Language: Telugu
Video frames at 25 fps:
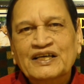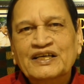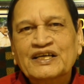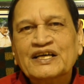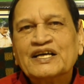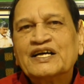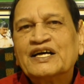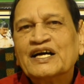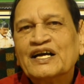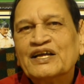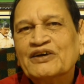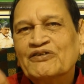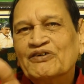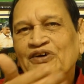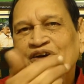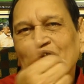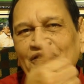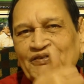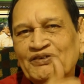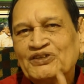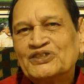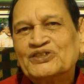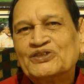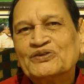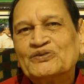ఇక్కడ ఇవి
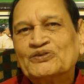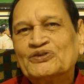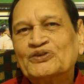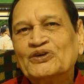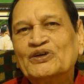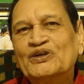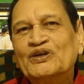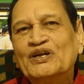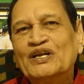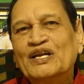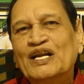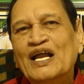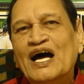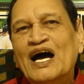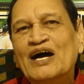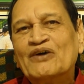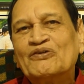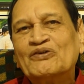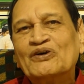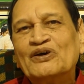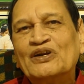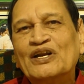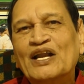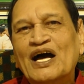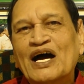రివర్స్ చెప్తుంది
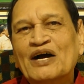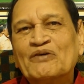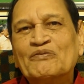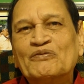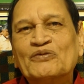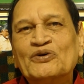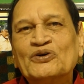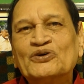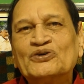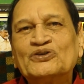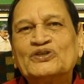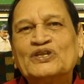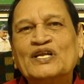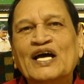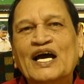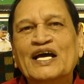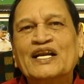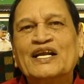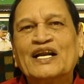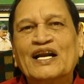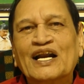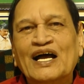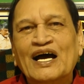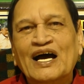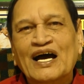నాకు నాకు మూడు వస్తుంది
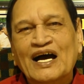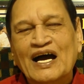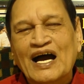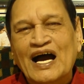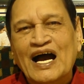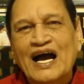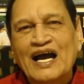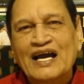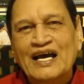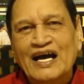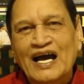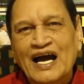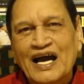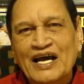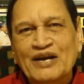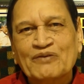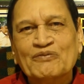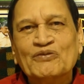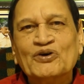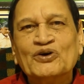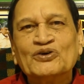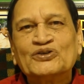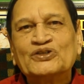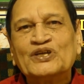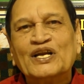ఆయనకి రా ఆయన
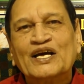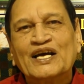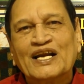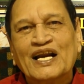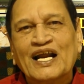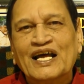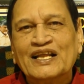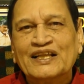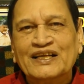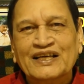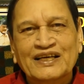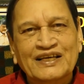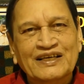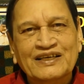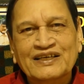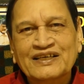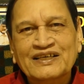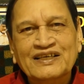మూడు వస్తుంది నాకు రాదని